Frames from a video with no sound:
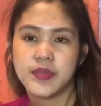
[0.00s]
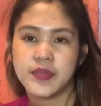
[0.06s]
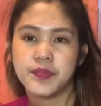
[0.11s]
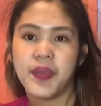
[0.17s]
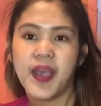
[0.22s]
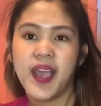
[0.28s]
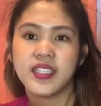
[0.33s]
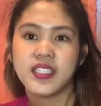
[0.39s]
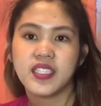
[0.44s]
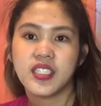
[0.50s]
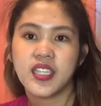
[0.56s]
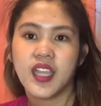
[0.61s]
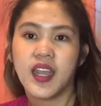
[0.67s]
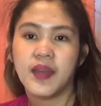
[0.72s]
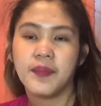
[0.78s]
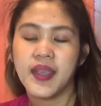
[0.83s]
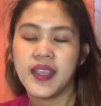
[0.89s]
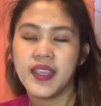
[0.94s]
Pasta,
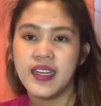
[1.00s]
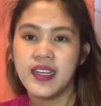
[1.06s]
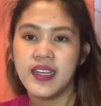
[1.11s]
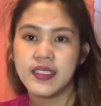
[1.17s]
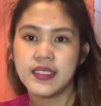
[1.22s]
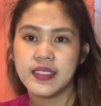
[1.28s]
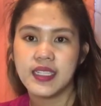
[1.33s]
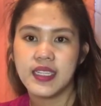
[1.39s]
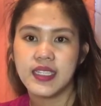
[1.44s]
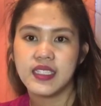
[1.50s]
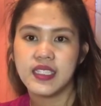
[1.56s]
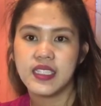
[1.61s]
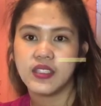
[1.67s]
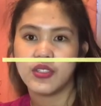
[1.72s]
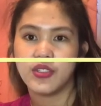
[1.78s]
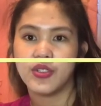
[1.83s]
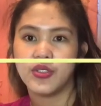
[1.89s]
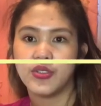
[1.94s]
mahilig sila dito.